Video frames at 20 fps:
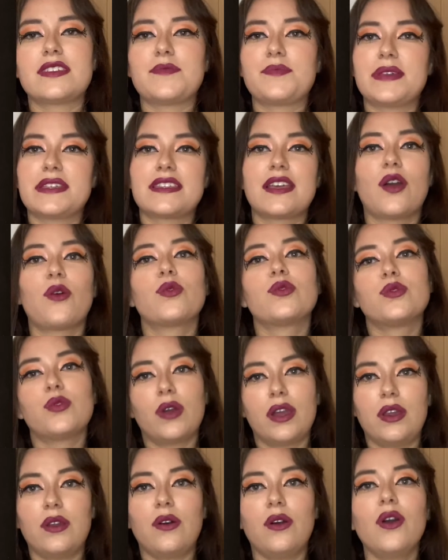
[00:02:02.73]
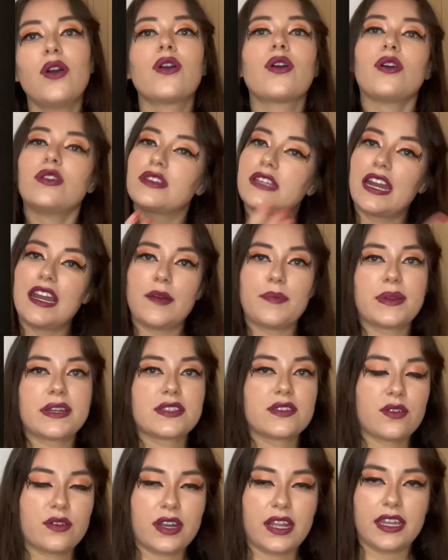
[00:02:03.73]
empieza un duelo contra la
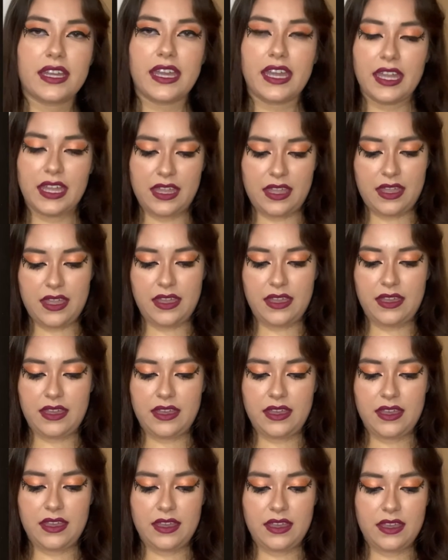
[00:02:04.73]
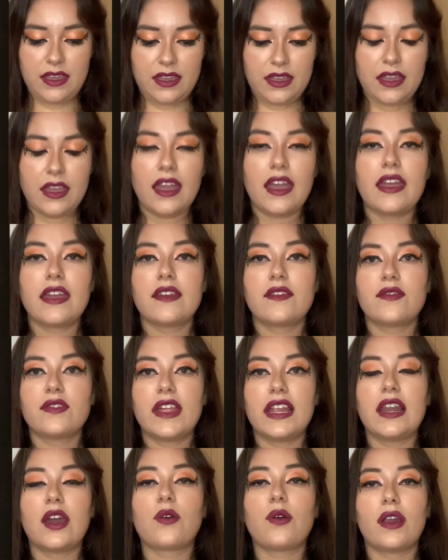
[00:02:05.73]
persona que, eh, eh,
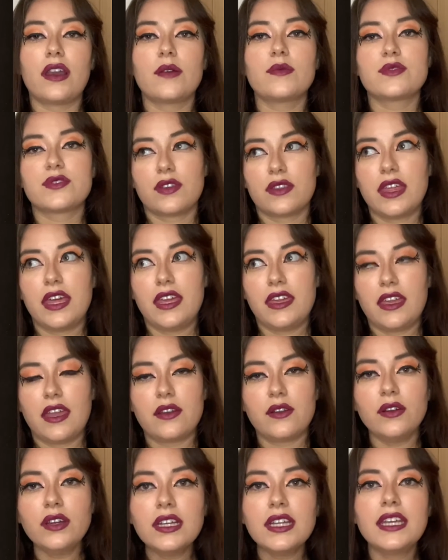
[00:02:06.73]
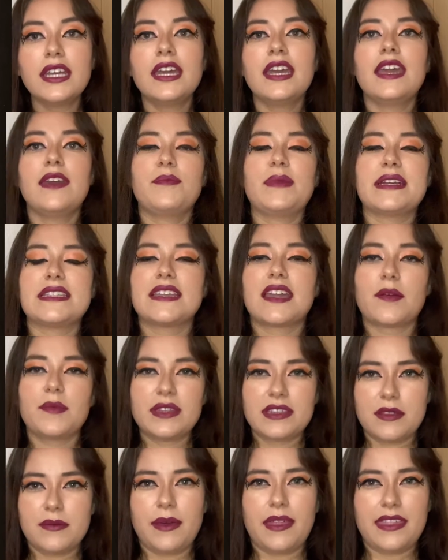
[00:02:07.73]
de la cual abusó de ella, ¿no?
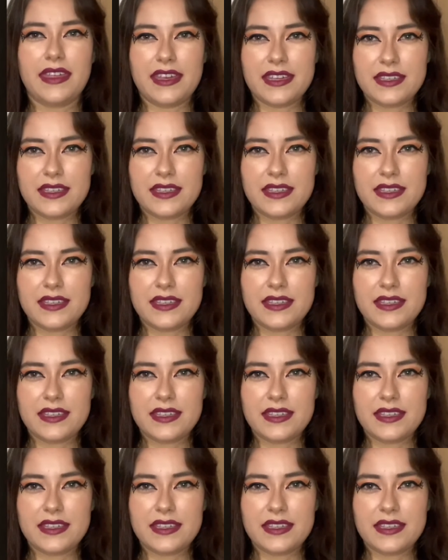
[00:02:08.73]
Básicamente va de